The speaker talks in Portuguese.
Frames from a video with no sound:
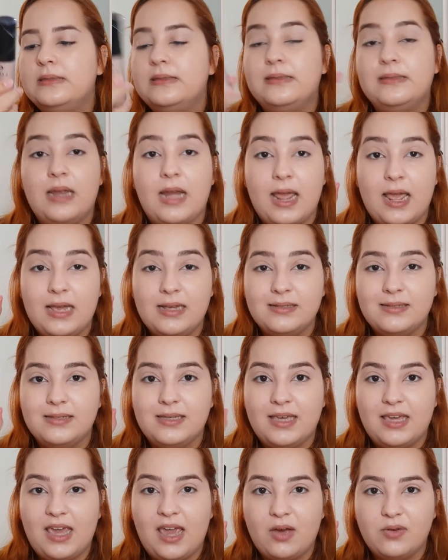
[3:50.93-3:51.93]
3,
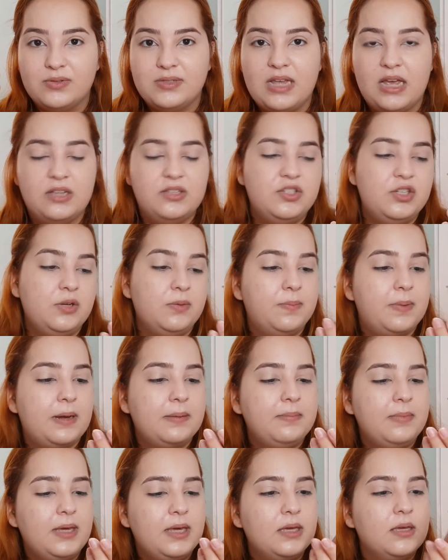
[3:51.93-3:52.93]
que é o certinho
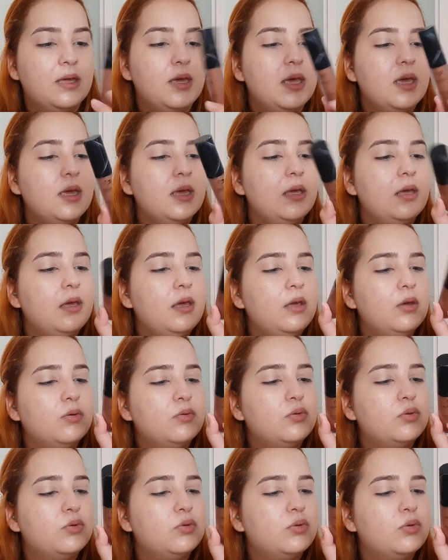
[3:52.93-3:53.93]
para mim, e
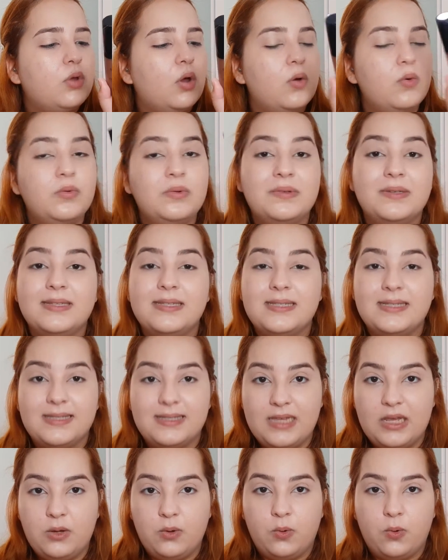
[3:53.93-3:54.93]
o tom
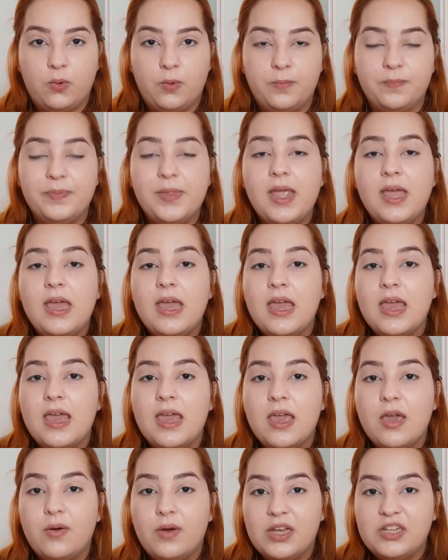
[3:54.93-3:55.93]
5.
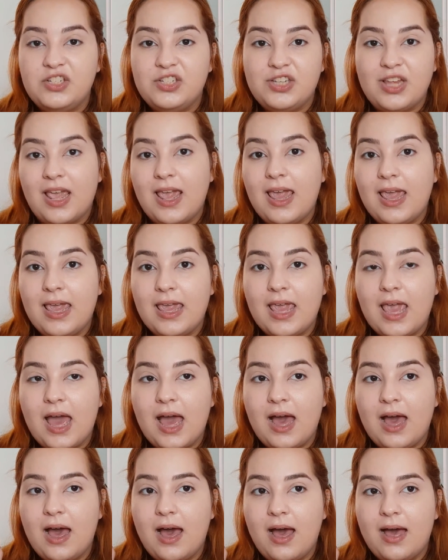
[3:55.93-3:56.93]
Eu achei
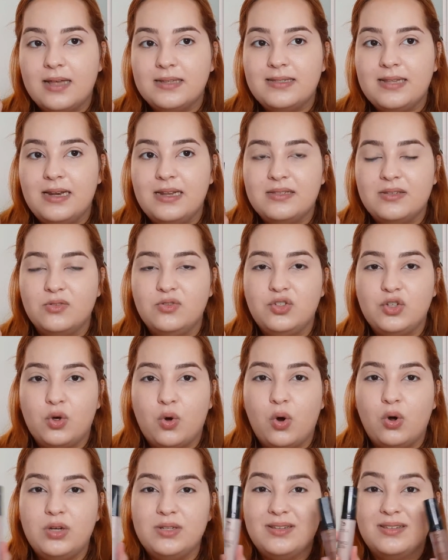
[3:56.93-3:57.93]
a seleção de
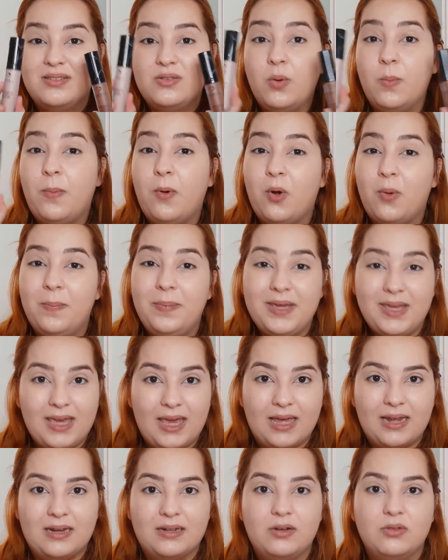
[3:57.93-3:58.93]
cores assim um pouco
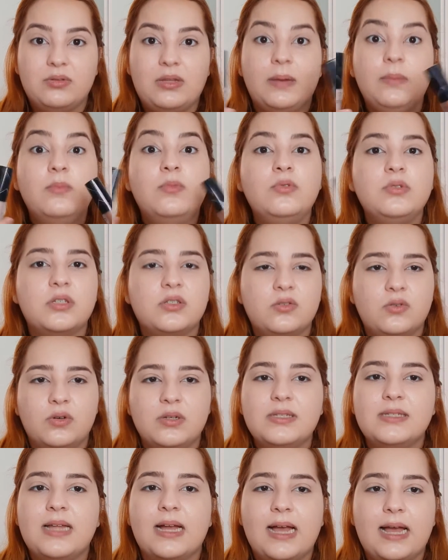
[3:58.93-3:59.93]
pequena, não tem muitas cores na